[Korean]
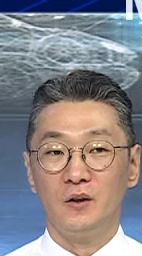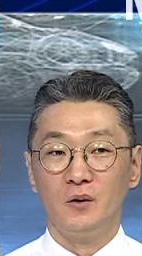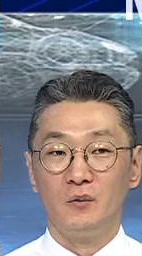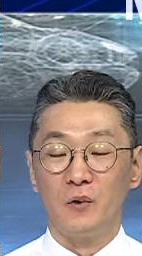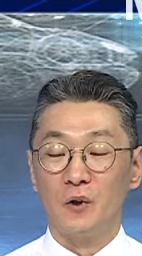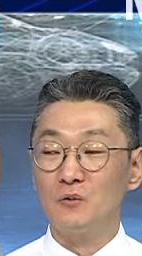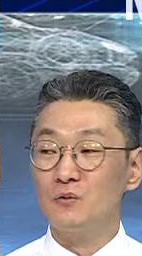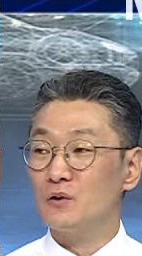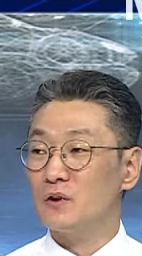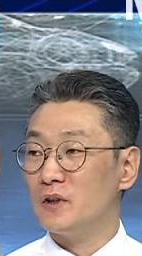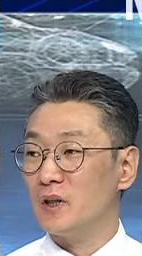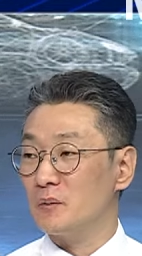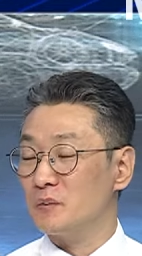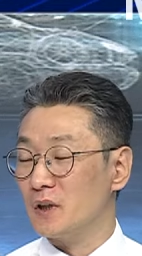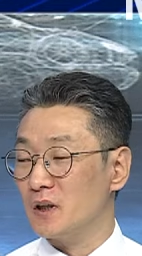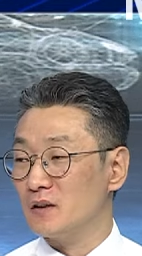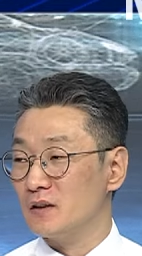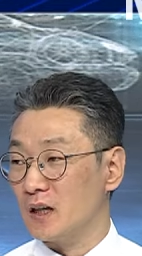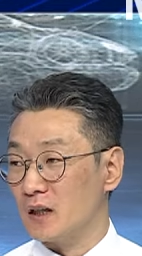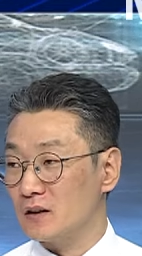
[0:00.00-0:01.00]
외국인의
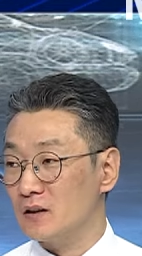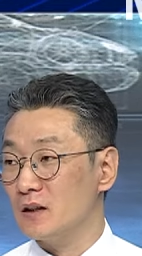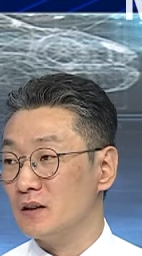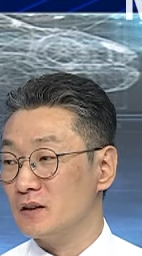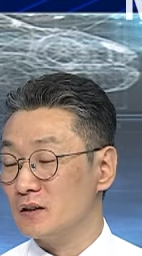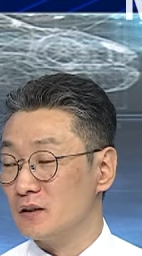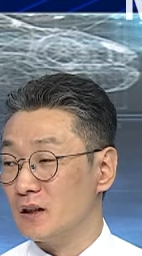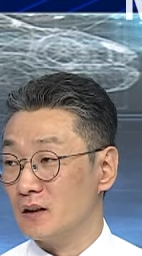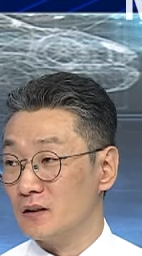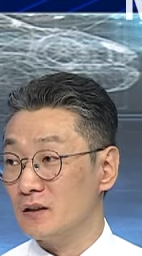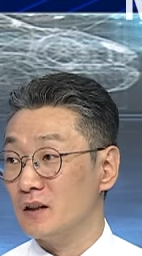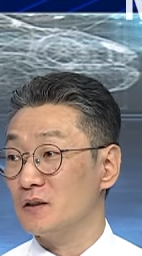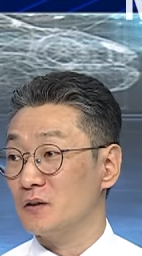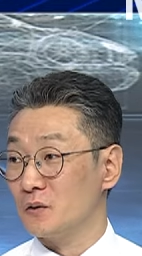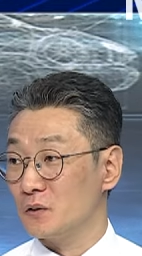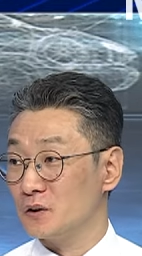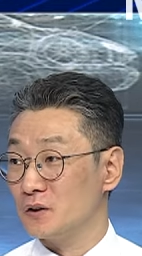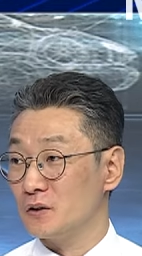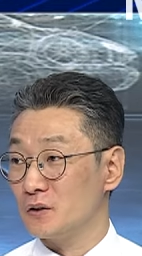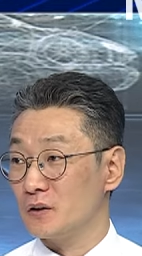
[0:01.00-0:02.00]
입장은 다르다, 다르다는
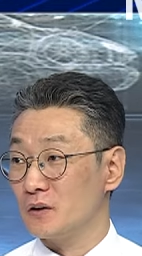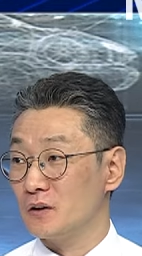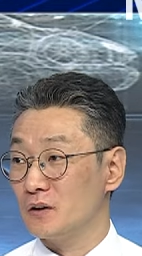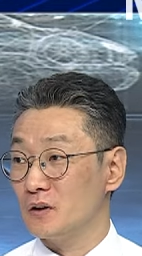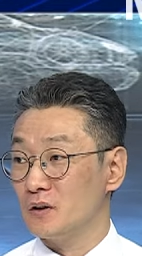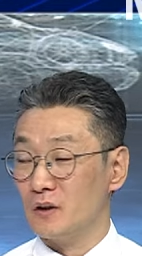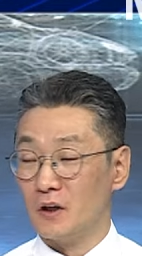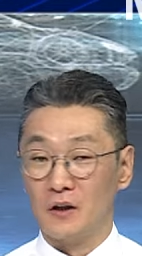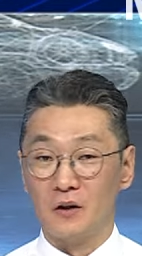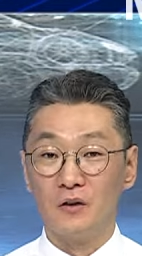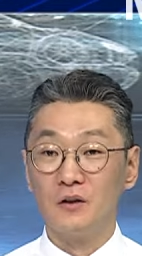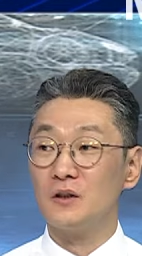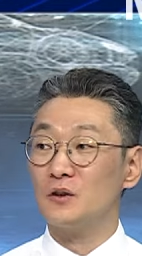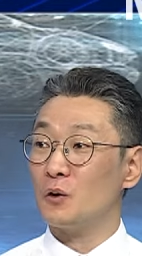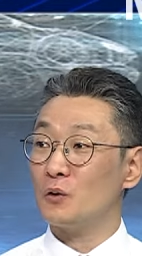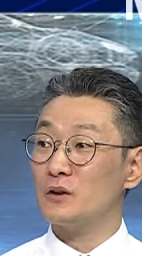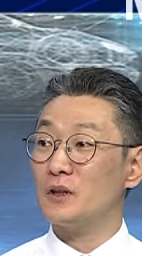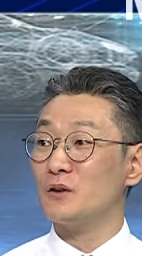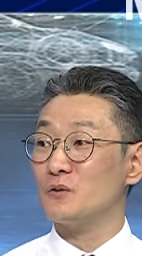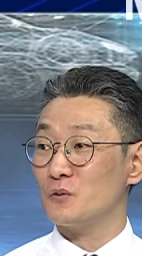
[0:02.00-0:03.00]
것이죠. 음. 당연히
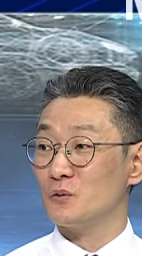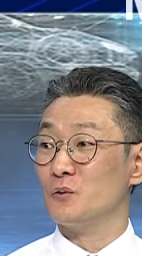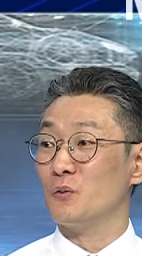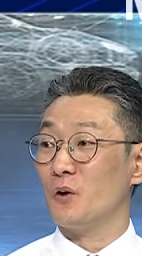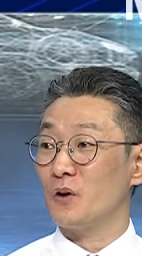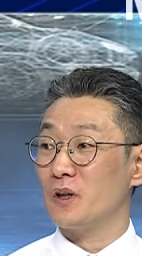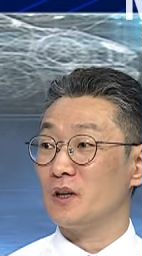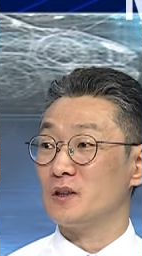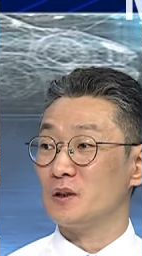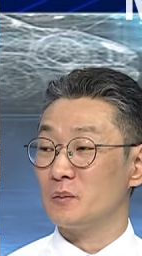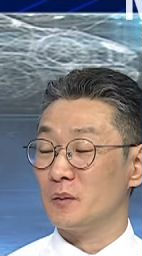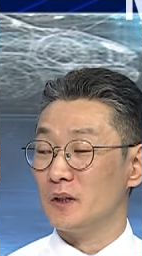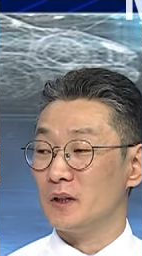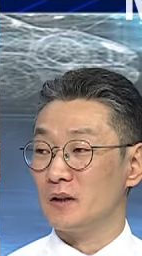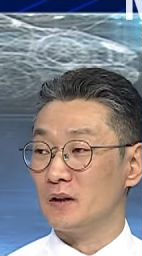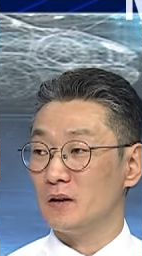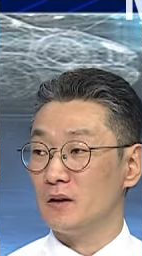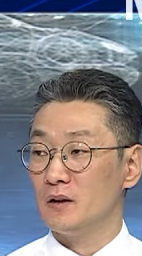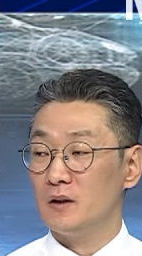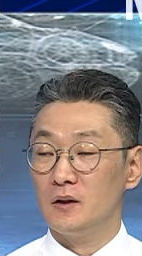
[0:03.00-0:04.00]
성장주도
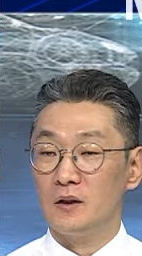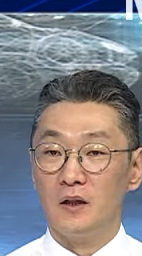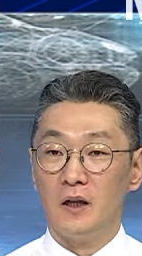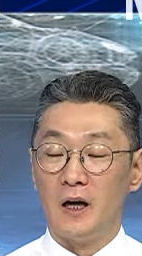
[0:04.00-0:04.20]
원하지만 음.